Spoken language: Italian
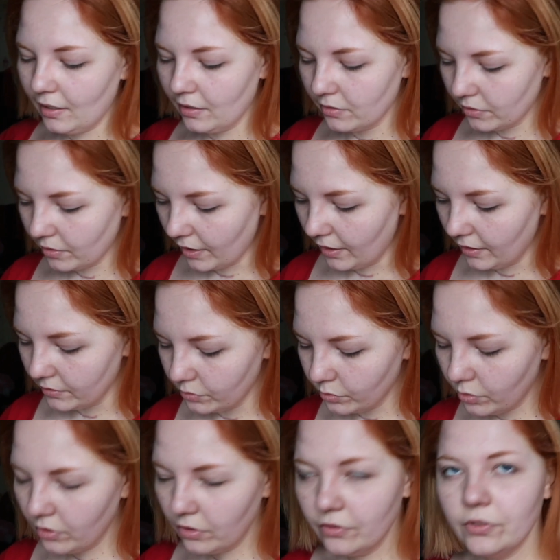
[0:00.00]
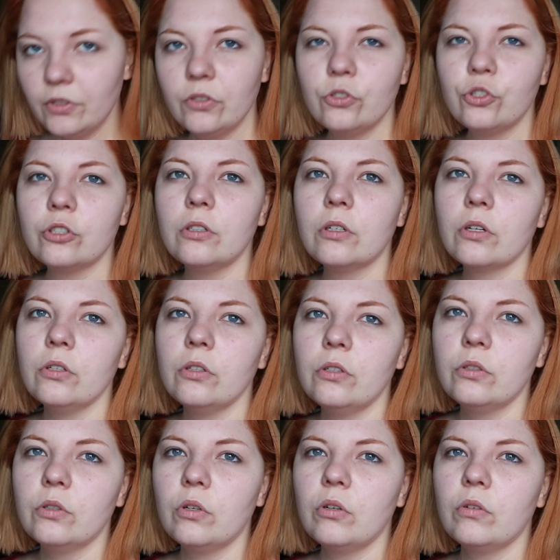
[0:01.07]
allora, nuovo
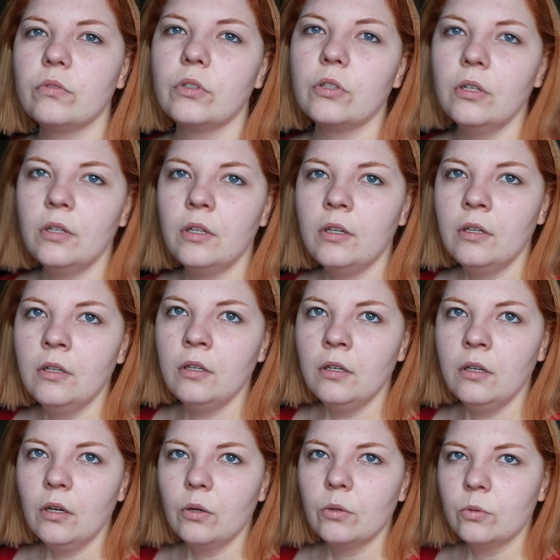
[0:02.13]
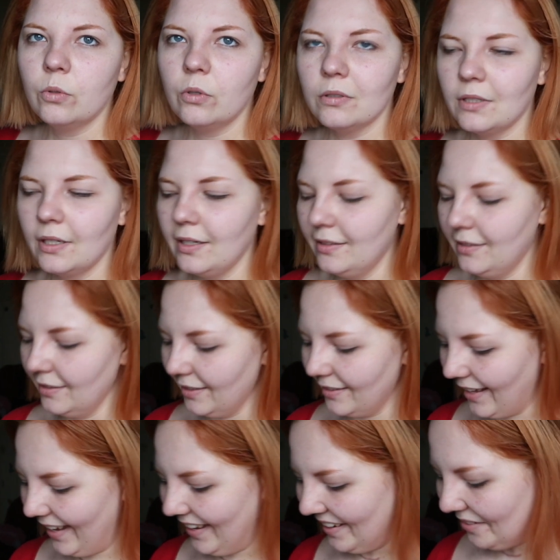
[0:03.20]
giorno nuovo, vuota
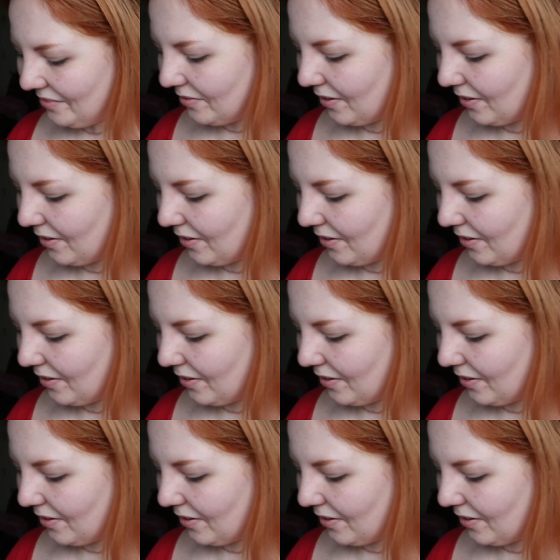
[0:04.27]
itina dei